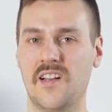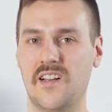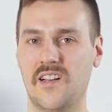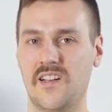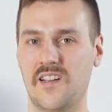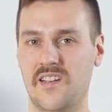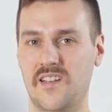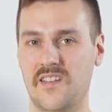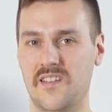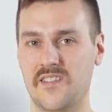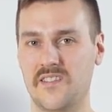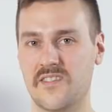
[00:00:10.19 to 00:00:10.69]

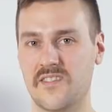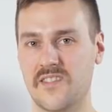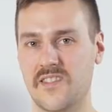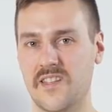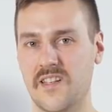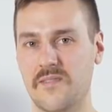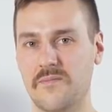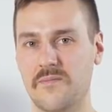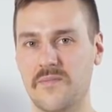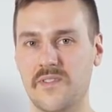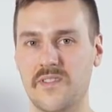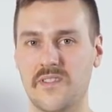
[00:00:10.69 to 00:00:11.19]
E,
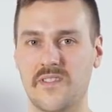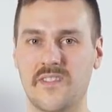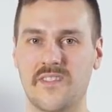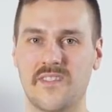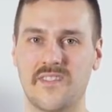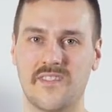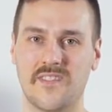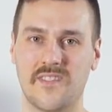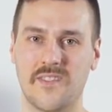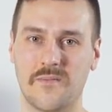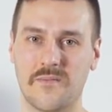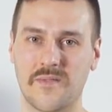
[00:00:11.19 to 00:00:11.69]
żeby
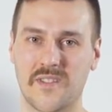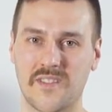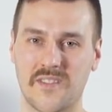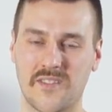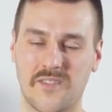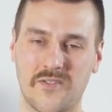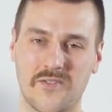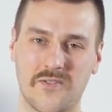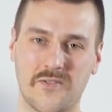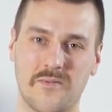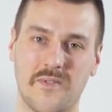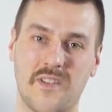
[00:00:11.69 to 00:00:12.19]
dobrze
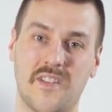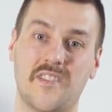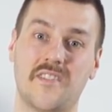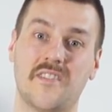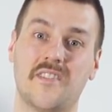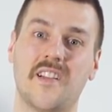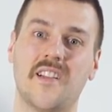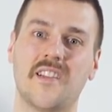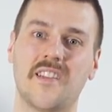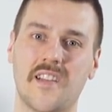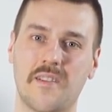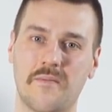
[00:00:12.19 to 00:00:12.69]
zrozumieć ten